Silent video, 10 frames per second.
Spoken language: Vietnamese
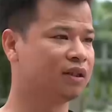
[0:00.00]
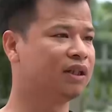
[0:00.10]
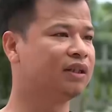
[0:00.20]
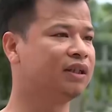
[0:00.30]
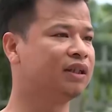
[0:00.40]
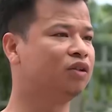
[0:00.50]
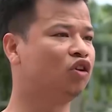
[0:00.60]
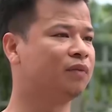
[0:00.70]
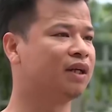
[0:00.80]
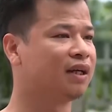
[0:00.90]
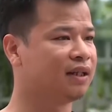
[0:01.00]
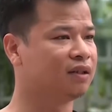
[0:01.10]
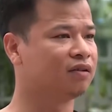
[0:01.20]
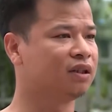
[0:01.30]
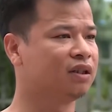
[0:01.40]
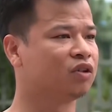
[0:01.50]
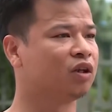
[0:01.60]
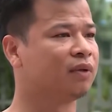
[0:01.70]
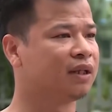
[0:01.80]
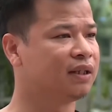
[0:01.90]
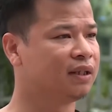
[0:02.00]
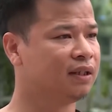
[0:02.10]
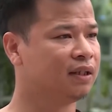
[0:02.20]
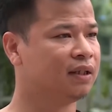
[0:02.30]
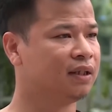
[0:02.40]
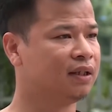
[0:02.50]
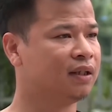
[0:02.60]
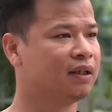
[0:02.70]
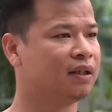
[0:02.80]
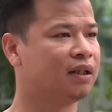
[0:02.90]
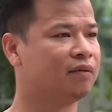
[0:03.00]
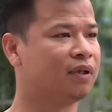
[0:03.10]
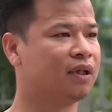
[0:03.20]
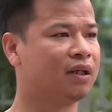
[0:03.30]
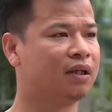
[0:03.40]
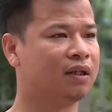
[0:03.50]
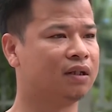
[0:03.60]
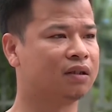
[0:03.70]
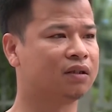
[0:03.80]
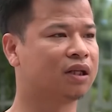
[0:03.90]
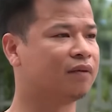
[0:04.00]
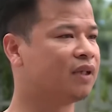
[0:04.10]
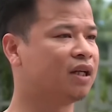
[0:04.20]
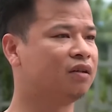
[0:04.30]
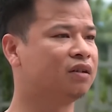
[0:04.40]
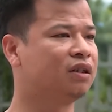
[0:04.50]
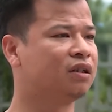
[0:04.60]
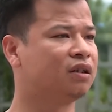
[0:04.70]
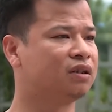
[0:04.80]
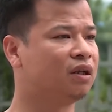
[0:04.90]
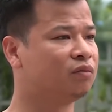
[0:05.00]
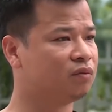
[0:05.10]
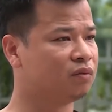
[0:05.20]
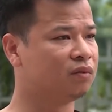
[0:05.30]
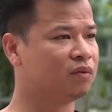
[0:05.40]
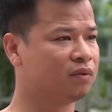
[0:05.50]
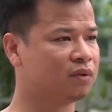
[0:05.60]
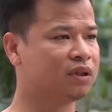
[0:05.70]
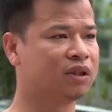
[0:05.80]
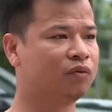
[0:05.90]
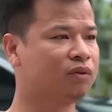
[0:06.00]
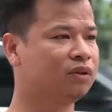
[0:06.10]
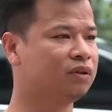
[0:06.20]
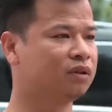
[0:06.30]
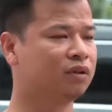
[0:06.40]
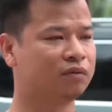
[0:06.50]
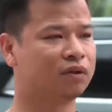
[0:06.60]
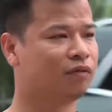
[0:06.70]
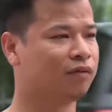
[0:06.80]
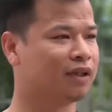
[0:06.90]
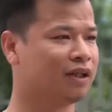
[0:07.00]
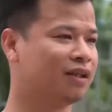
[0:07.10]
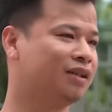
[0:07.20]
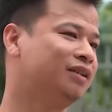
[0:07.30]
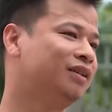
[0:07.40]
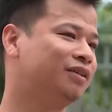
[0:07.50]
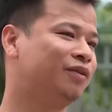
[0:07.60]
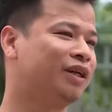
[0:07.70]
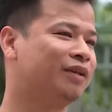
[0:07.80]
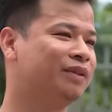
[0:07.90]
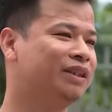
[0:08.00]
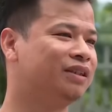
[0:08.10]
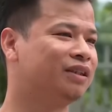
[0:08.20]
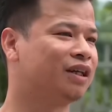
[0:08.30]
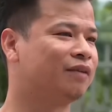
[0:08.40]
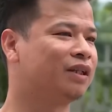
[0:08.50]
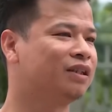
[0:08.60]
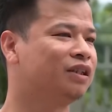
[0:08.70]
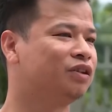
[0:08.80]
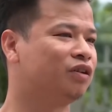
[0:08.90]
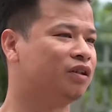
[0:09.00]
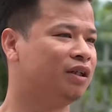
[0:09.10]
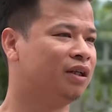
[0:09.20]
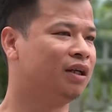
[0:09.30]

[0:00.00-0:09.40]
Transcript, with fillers: Cái tiện nghi khi ngồi mà lái nó rất là thoải mái, để mà cảm giác nó rất là rộng, nhưng không không không phải là đứng ở ngoài mà nhìn cảm giác rất là nhỏ.